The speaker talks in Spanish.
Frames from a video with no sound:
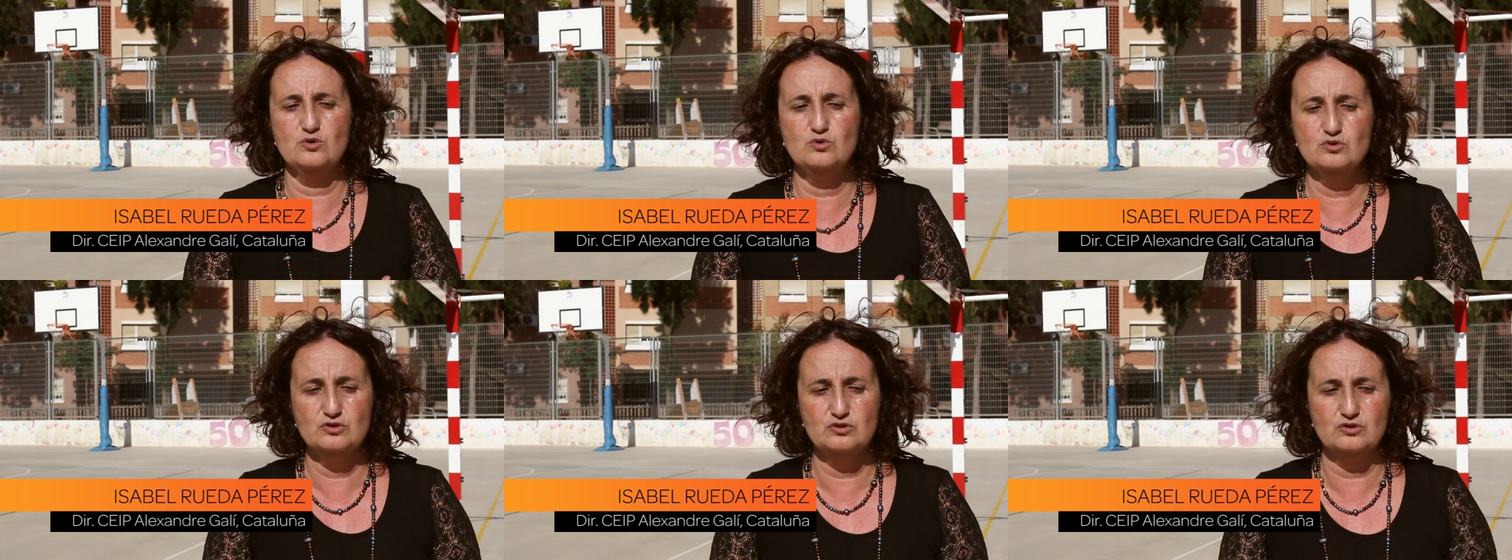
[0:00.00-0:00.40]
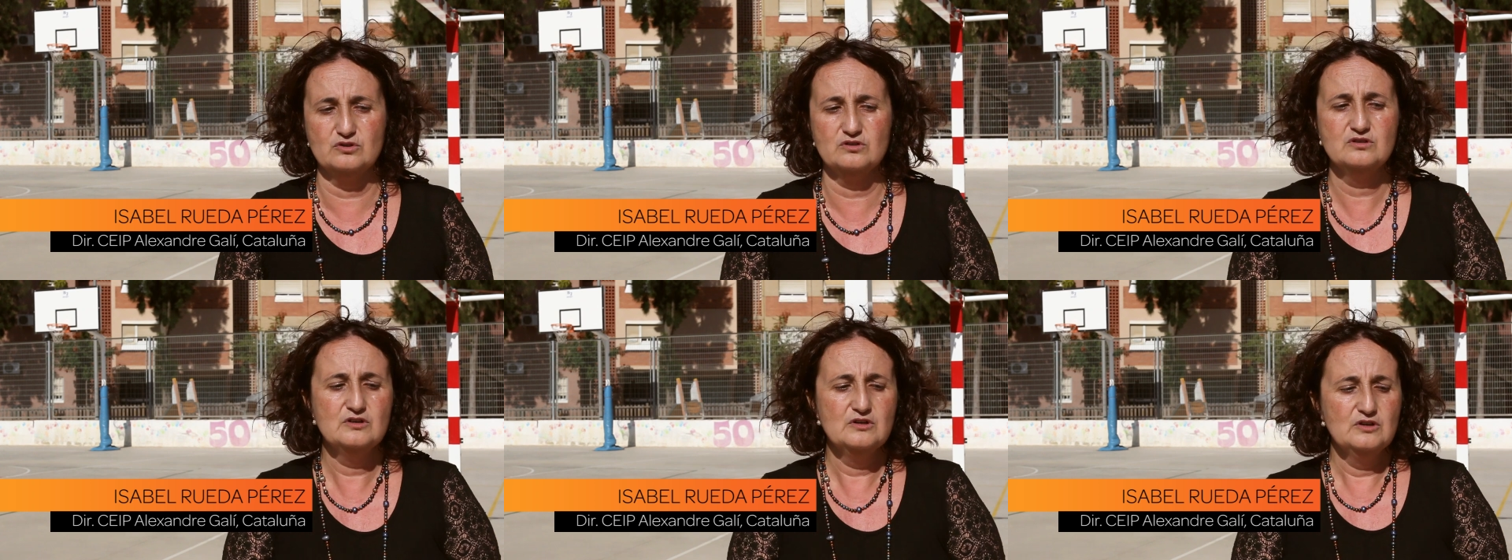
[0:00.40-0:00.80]

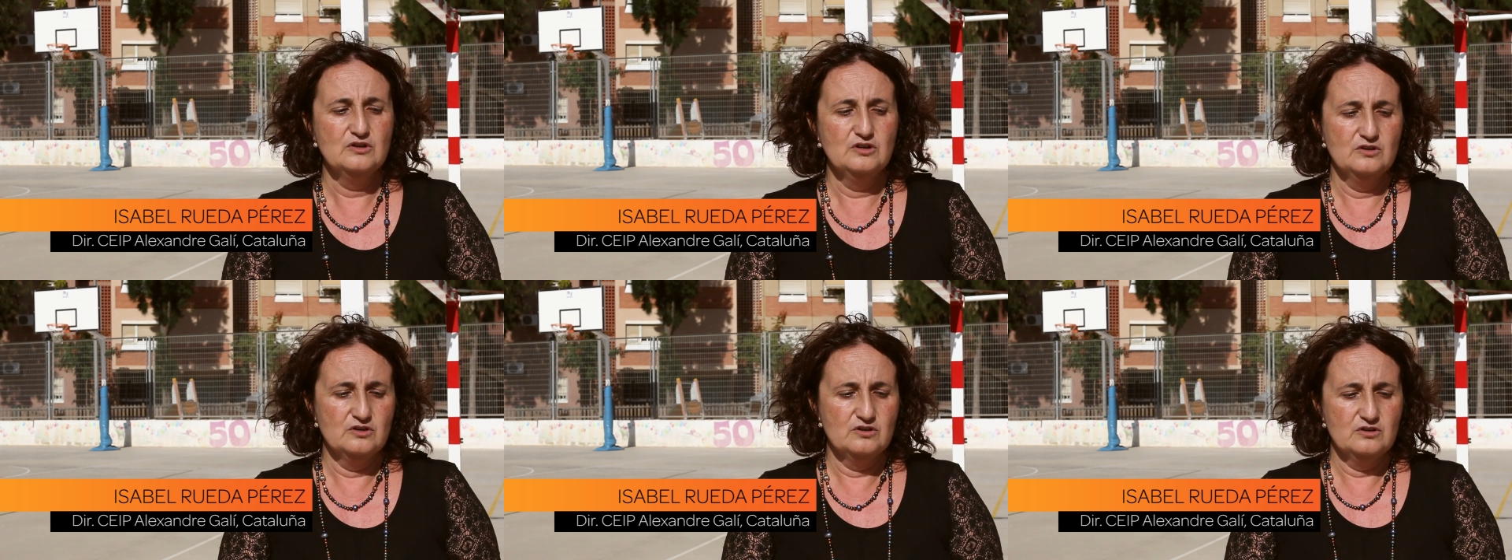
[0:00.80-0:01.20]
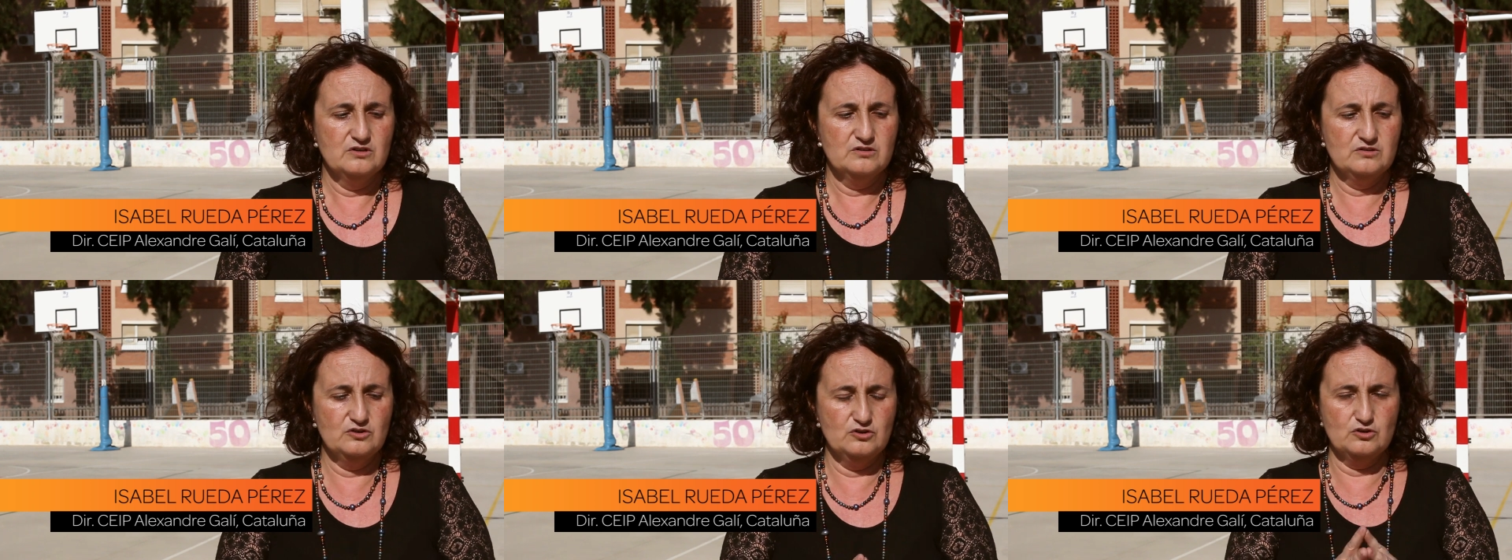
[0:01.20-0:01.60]
alumno
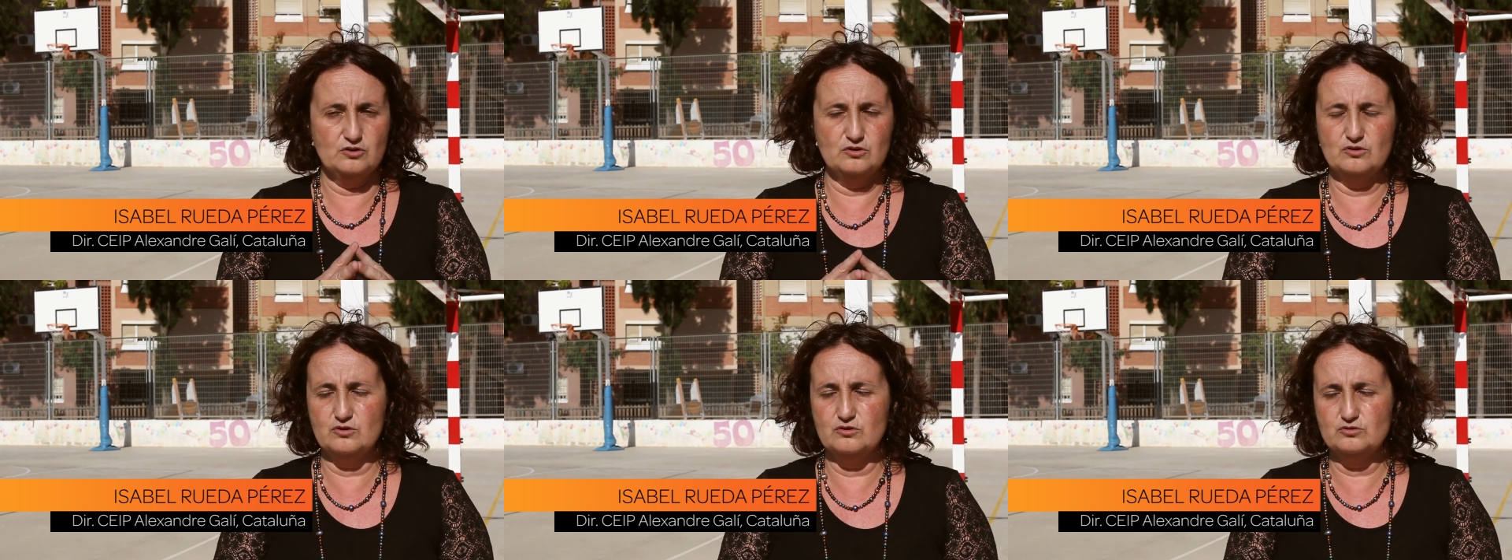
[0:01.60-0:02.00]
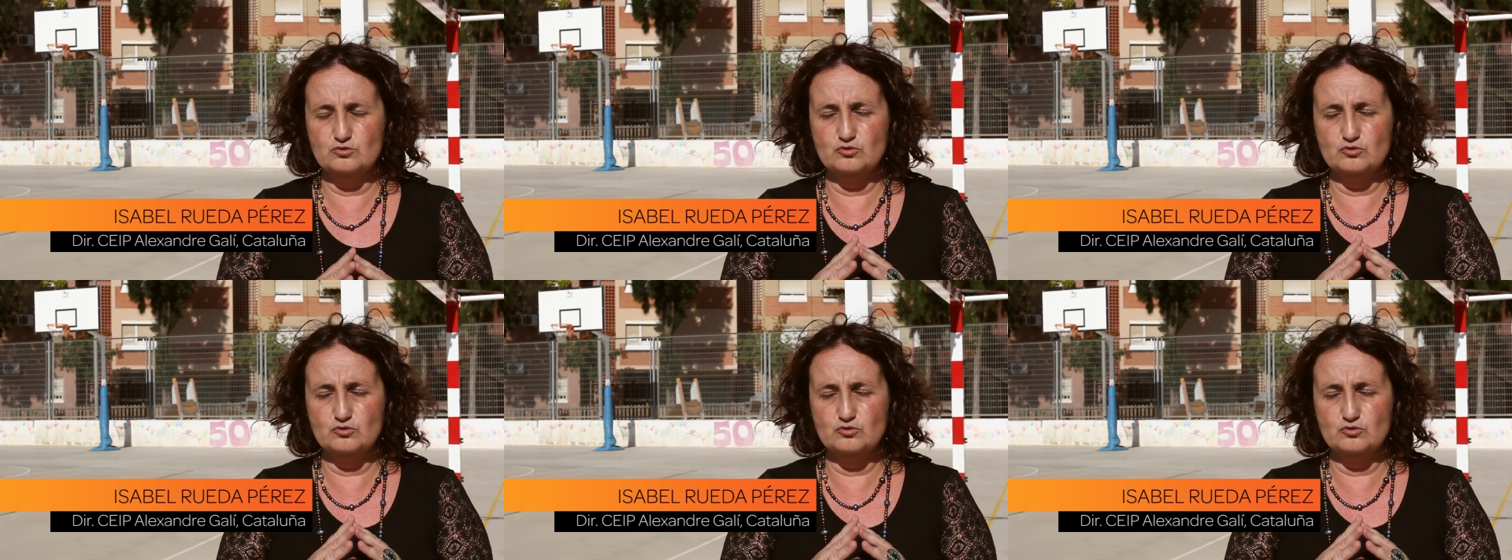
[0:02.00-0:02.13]
no,